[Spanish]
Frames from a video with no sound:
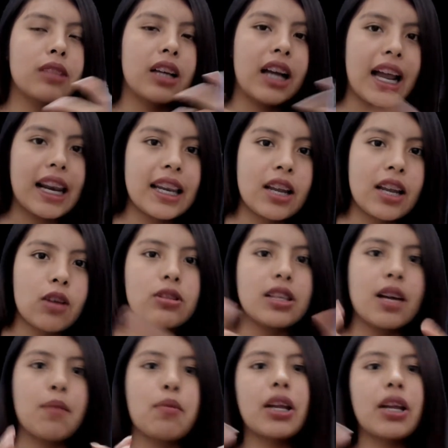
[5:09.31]
carne, o
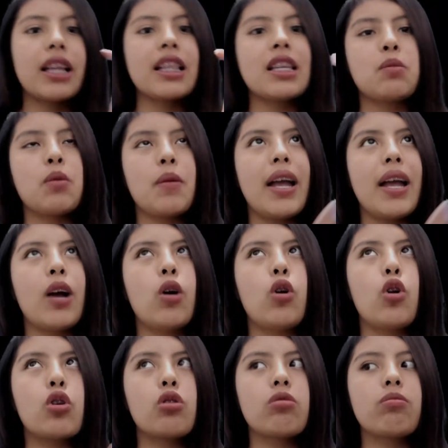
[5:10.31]
sea, porque antes me veía
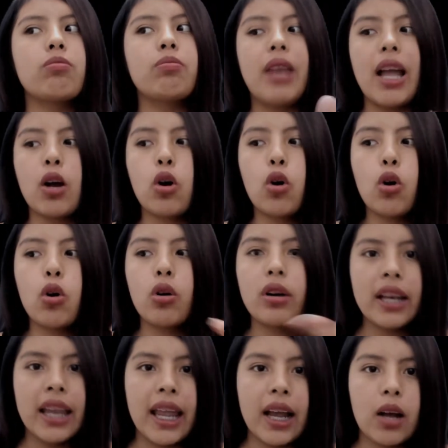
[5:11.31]
color blanco,
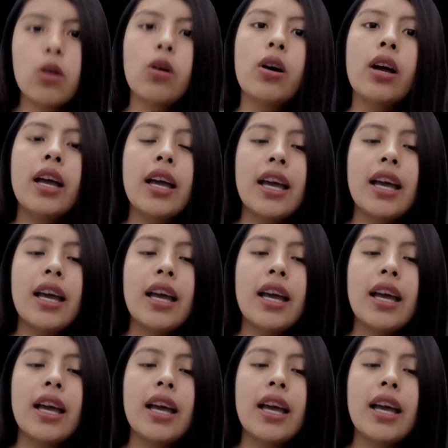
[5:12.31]
negro.